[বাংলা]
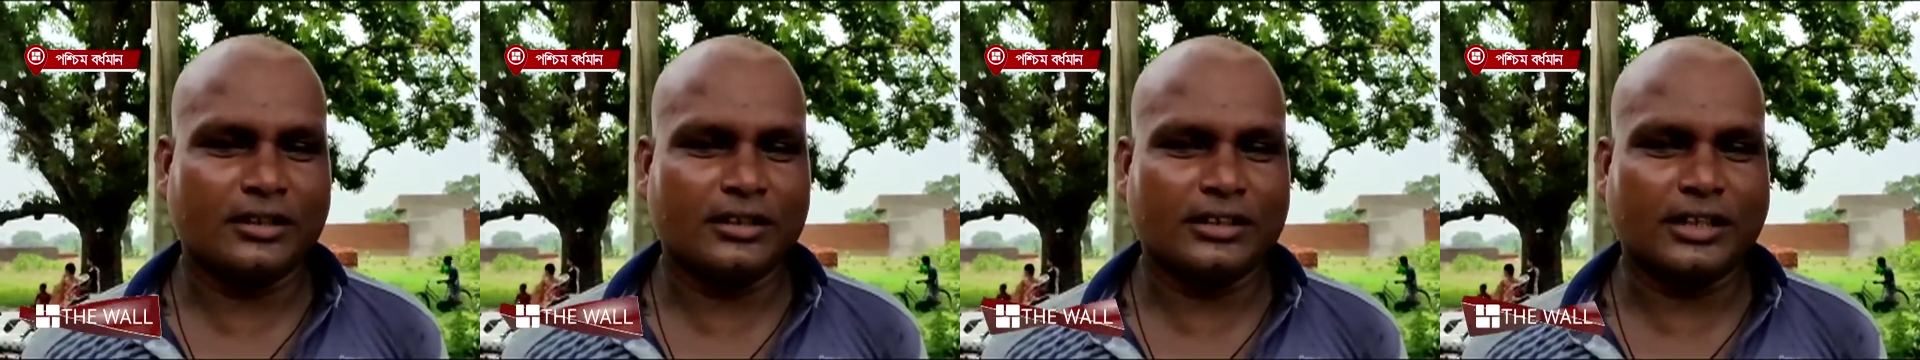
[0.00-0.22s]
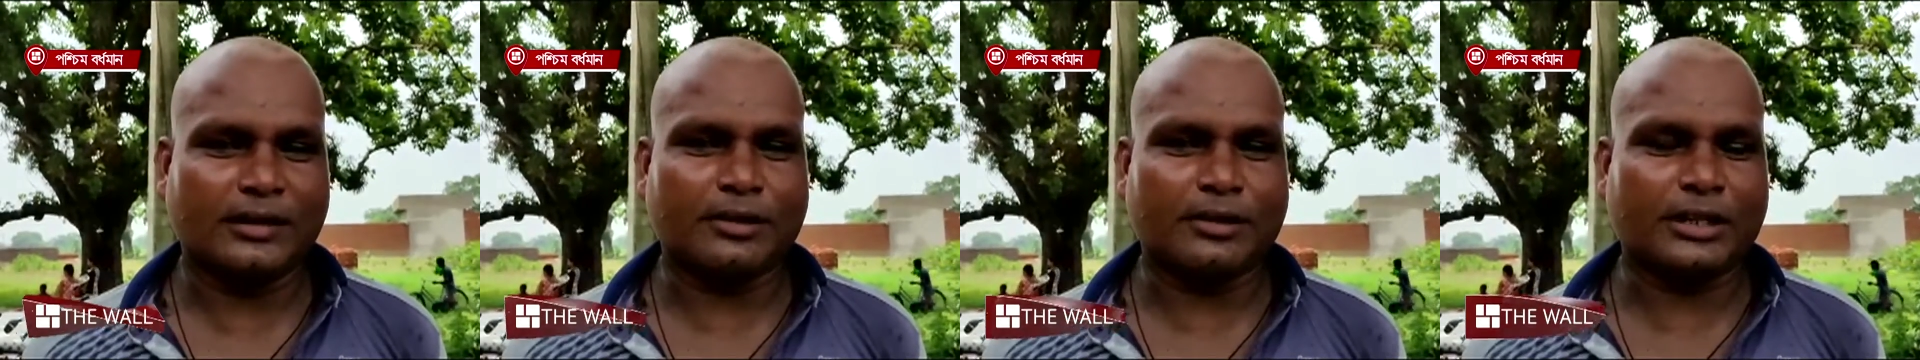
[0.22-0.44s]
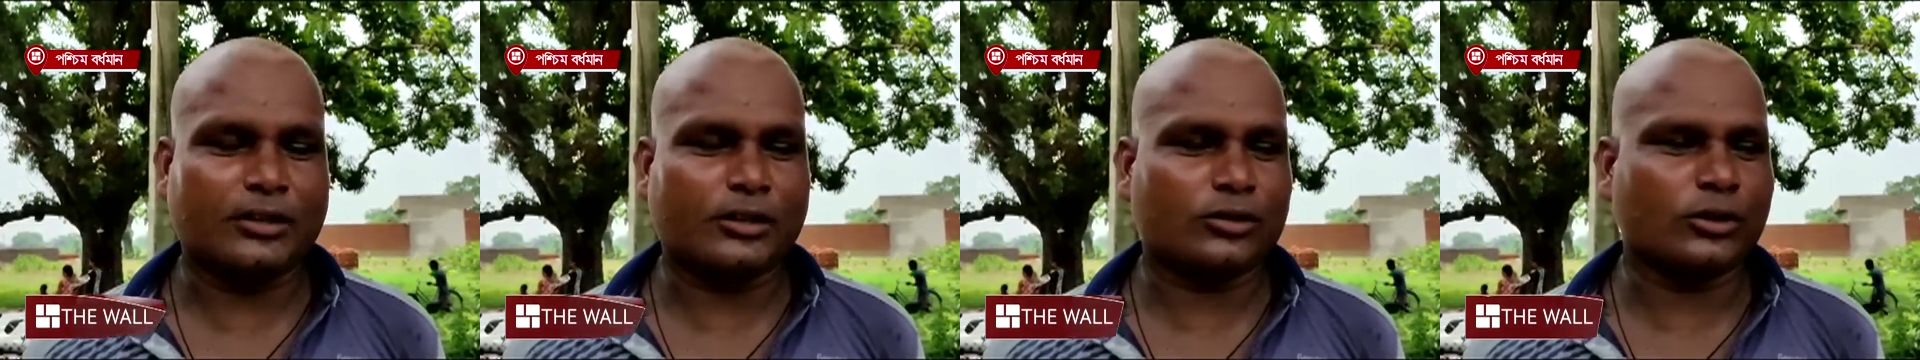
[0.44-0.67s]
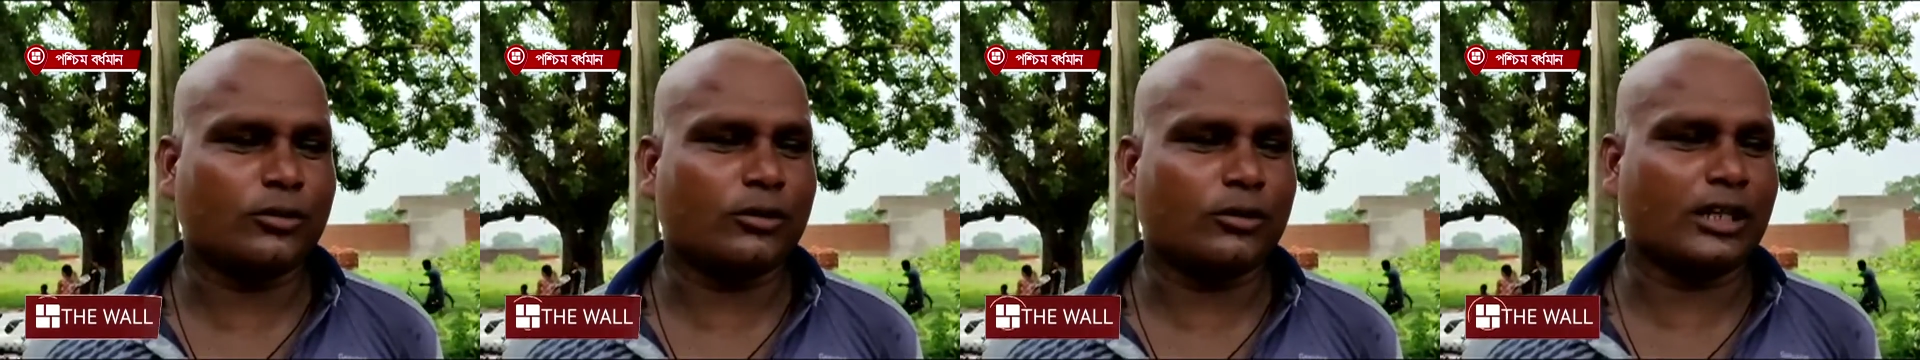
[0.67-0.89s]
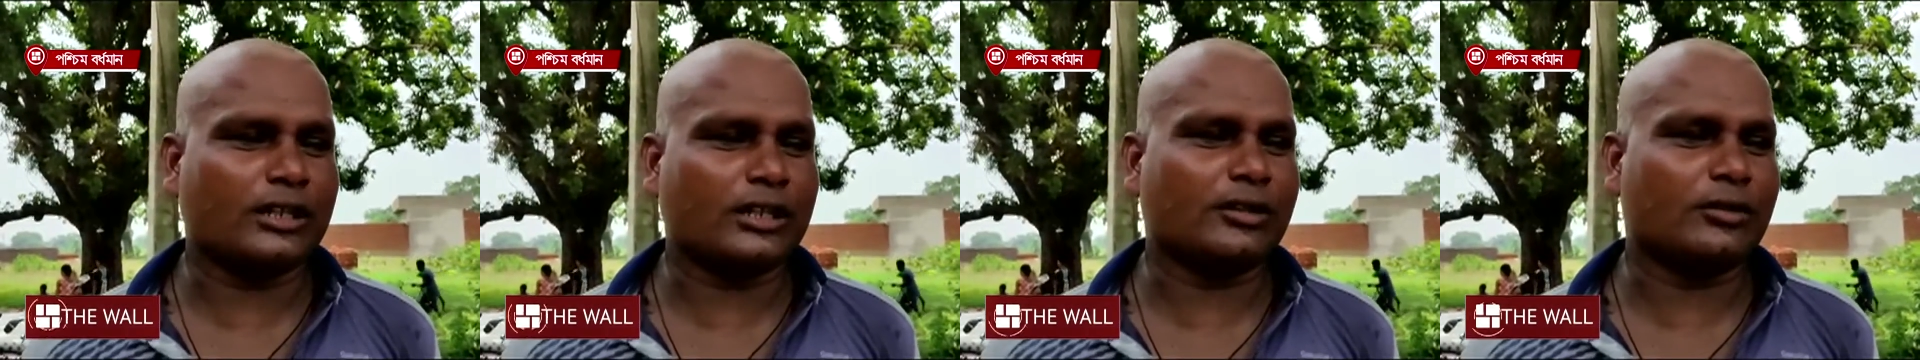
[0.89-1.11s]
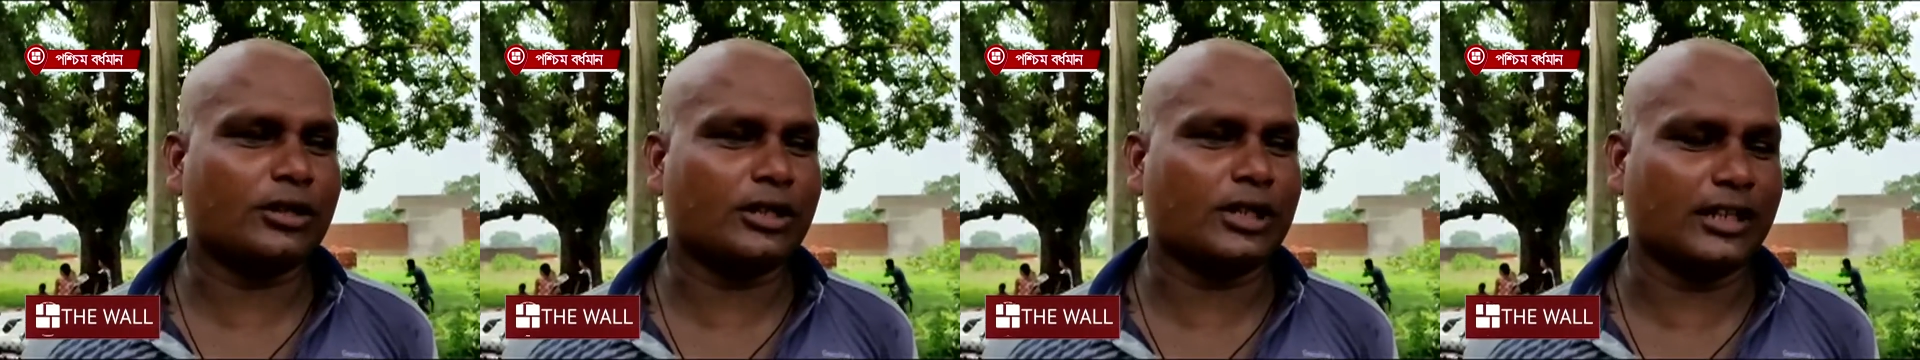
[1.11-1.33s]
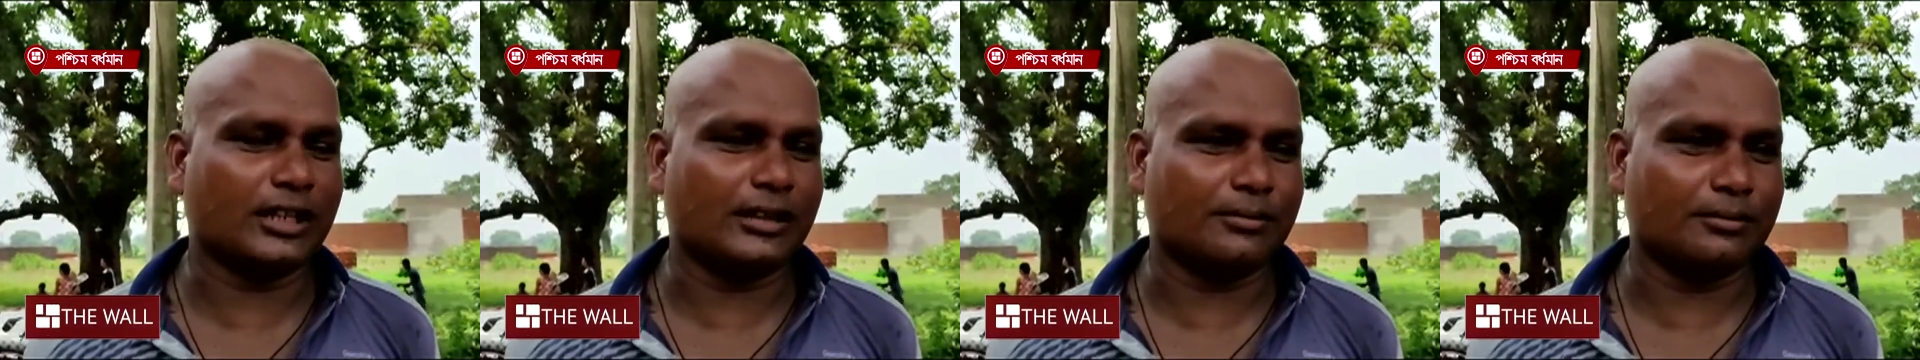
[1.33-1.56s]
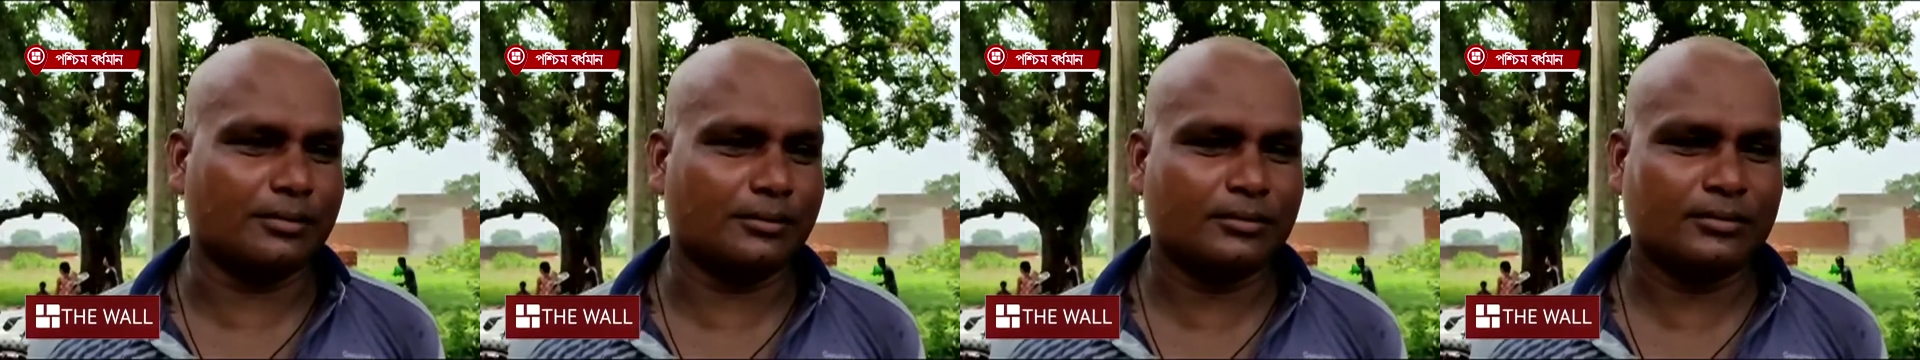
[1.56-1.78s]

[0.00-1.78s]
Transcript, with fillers: সে আমরা তো সব অনাথা হয়ে গেলাম